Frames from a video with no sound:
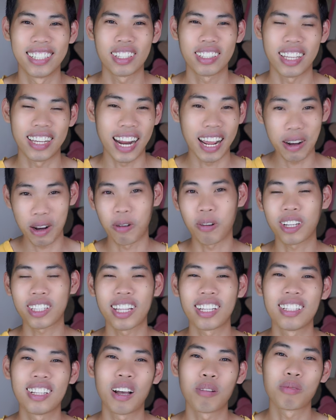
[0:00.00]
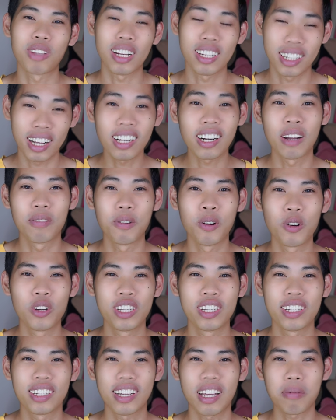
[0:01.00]
thì đây là một cái tin thông tin rất là vui
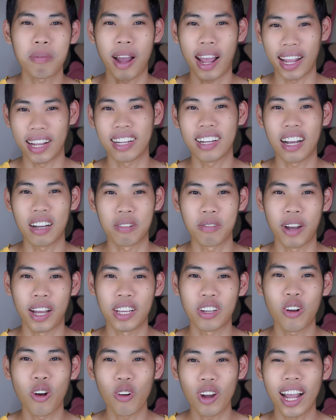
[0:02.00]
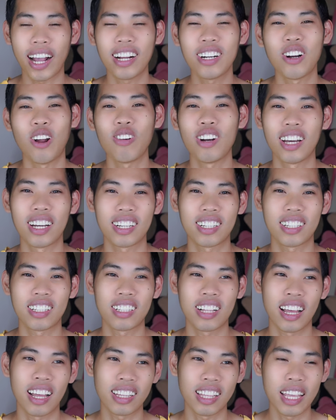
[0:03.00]
các bạn cần phải cố gắng nỗ lực
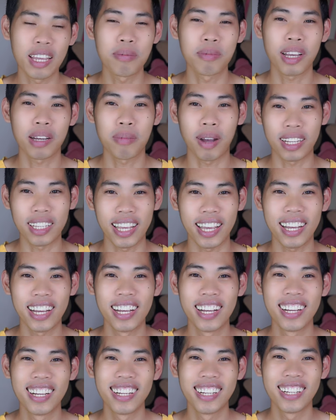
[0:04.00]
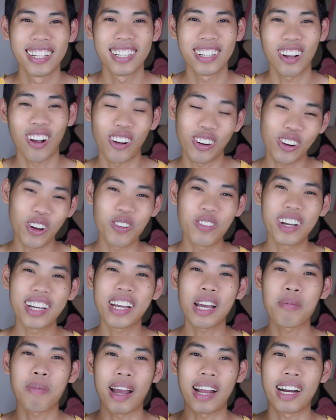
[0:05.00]
à, thêm các bạn nhé còn đối với
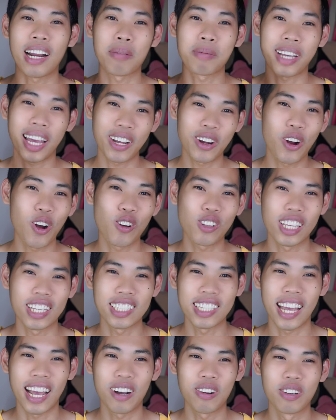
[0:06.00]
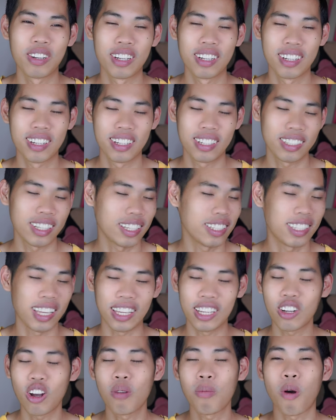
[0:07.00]
các bạn làm caigo thì sao thì
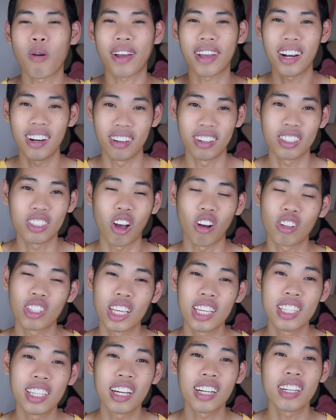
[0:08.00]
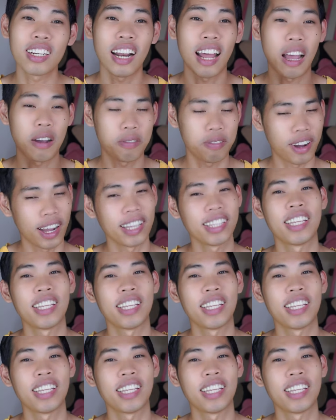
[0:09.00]
chỉ có một cái lựa chọn duy nhất là phải